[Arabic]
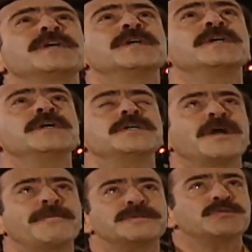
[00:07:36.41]
ولكم
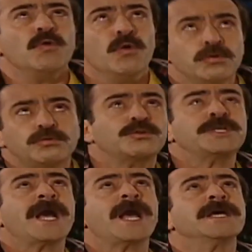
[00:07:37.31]
اني متت على الاقل
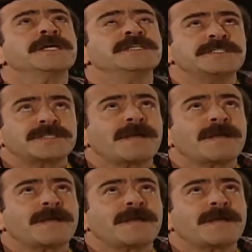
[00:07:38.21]
سووا لي فاتحه